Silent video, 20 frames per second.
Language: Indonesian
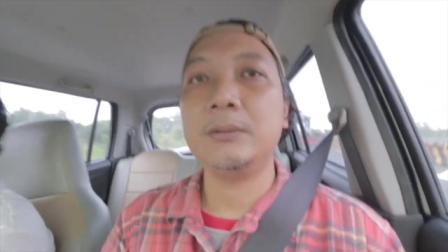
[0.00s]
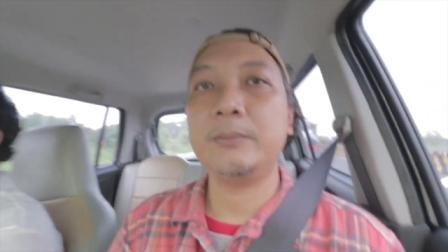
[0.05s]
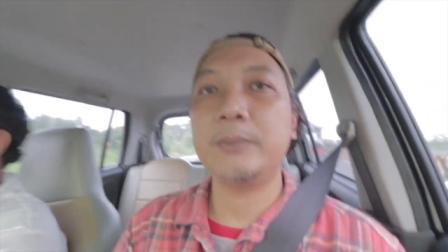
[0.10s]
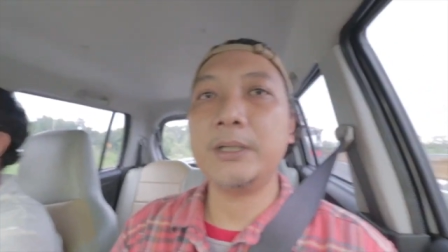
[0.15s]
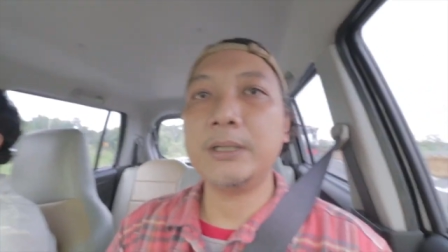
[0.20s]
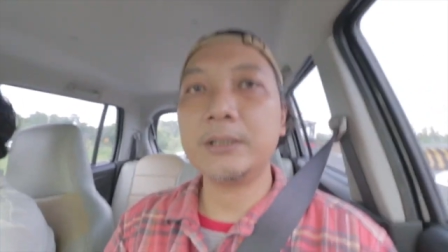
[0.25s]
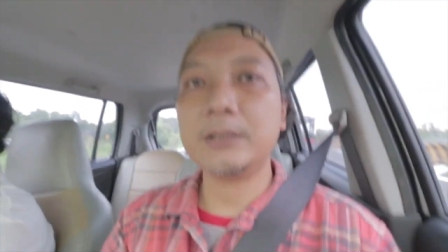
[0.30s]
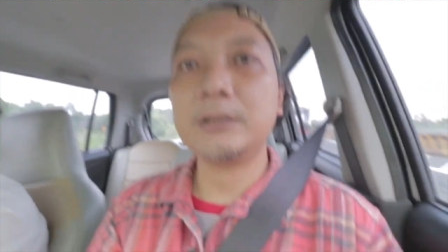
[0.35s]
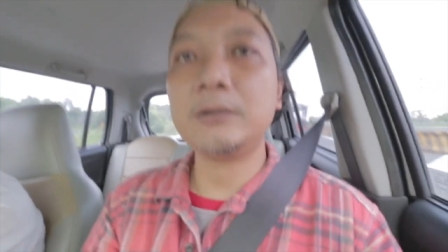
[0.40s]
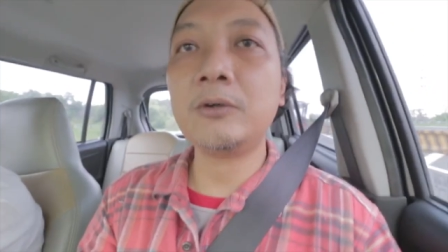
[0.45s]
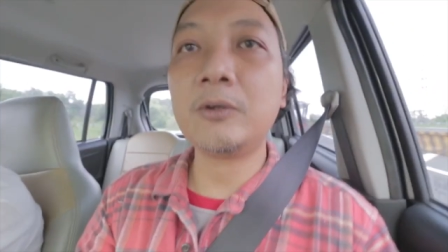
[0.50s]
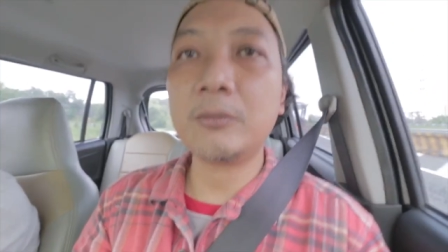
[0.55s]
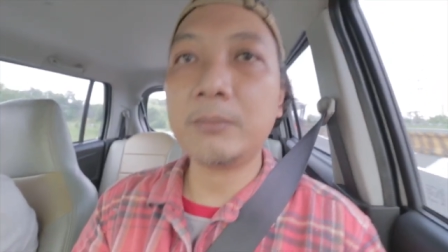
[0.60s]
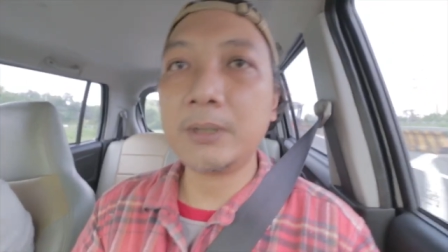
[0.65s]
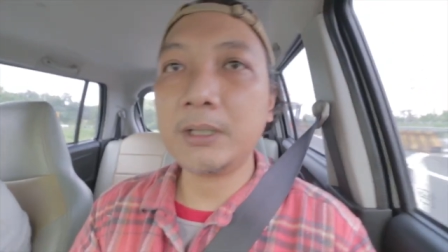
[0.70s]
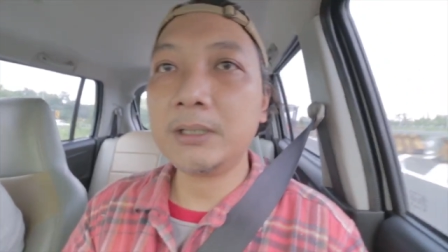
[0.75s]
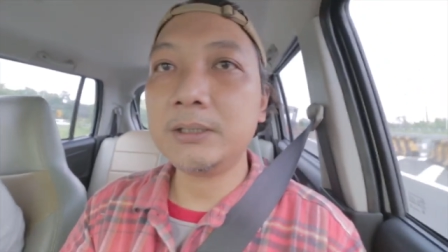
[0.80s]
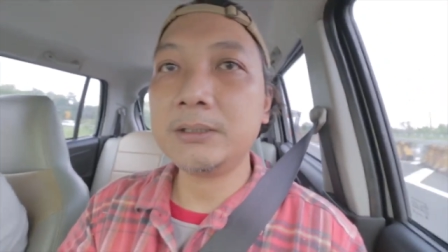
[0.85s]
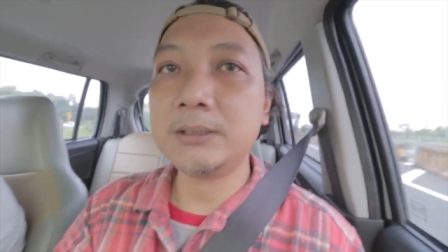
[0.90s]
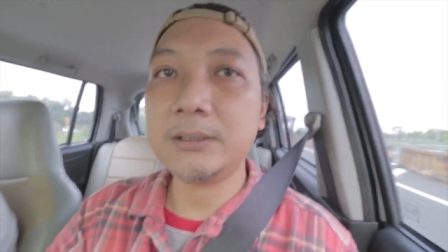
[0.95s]
balik ke
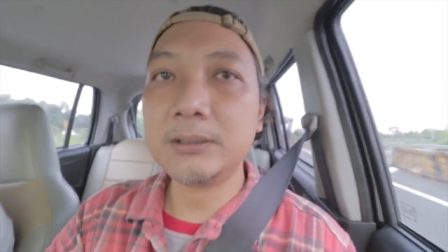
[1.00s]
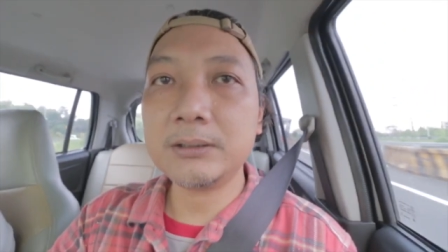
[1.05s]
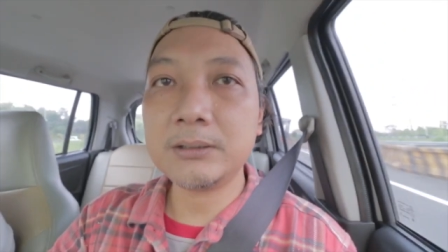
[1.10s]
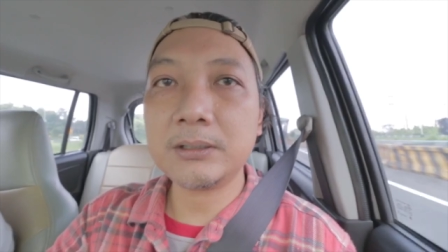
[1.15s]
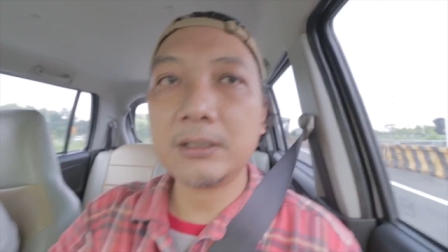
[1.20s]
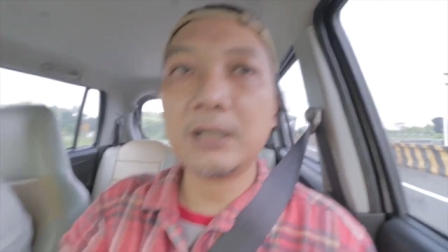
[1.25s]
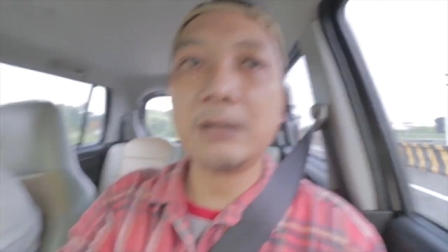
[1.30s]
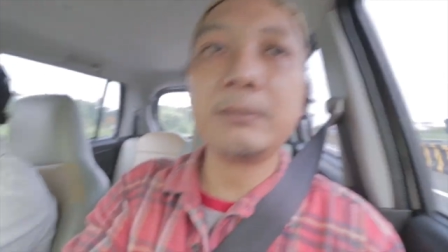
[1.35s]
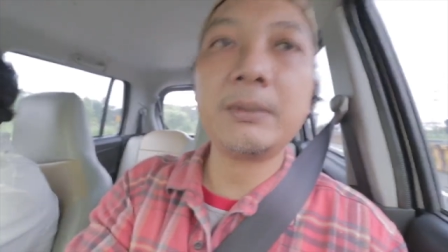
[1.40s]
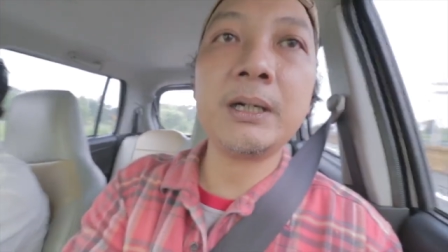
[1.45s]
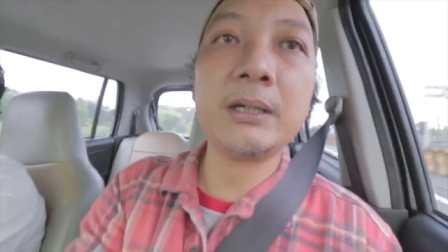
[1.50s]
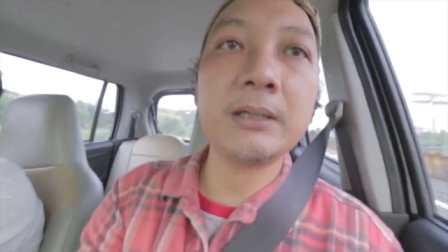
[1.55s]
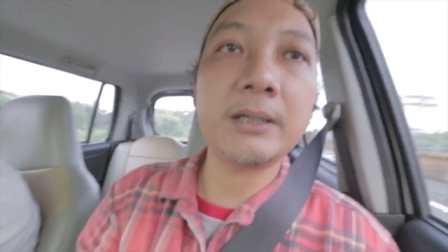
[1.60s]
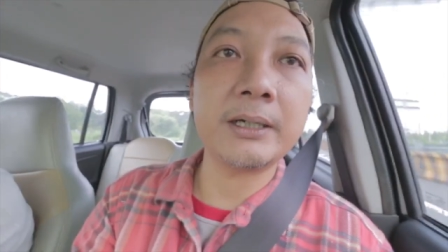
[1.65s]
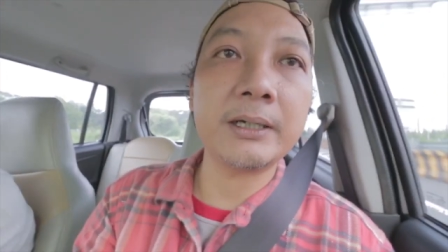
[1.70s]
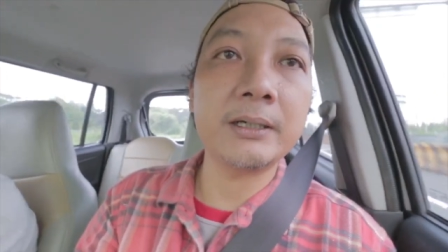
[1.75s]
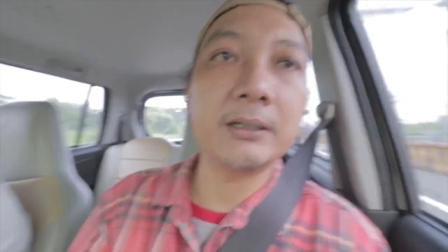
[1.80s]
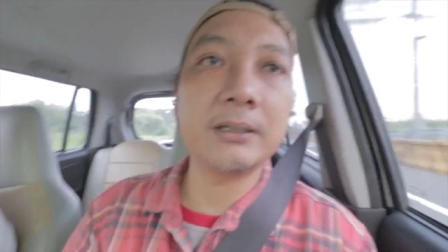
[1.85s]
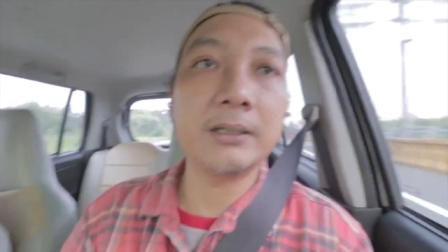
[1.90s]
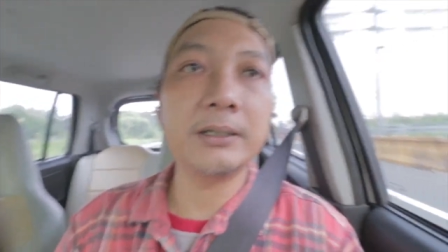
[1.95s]
normal aja kelamaan
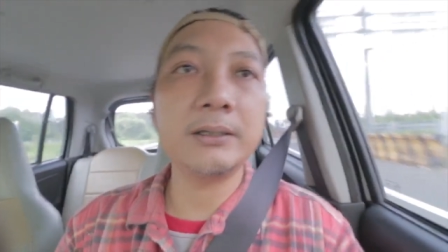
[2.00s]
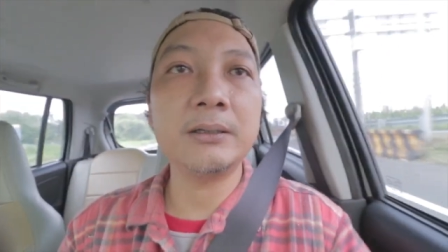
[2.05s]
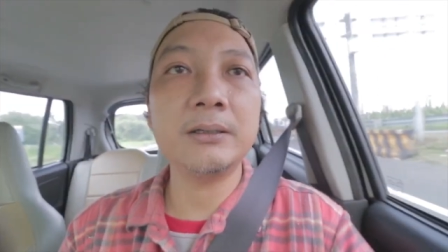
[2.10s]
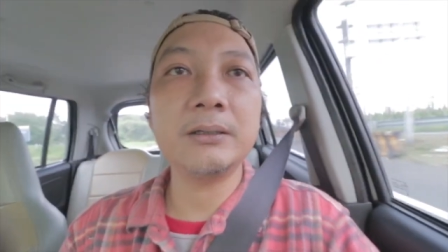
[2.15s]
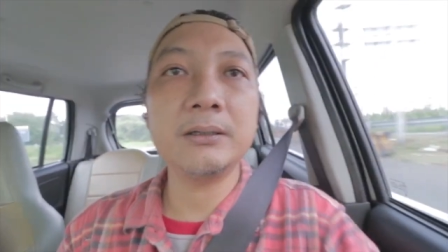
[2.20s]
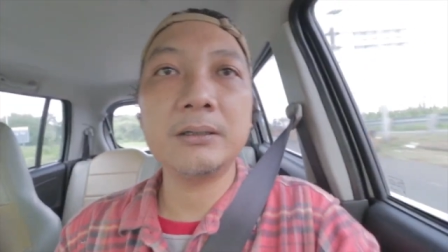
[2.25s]
grading